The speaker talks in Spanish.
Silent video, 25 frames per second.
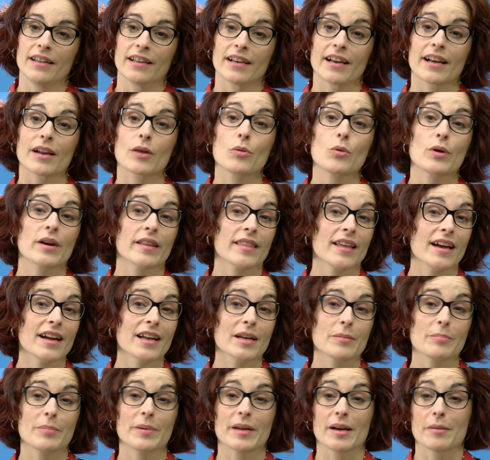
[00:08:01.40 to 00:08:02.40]
Recuerda
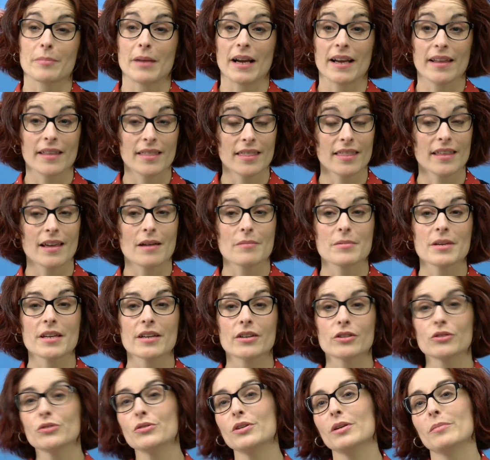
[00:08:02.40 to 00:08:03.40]
que permanece
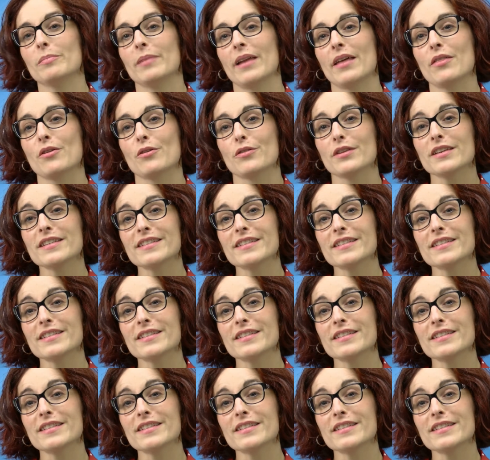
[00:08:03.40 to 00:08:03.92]
abierto el plazo de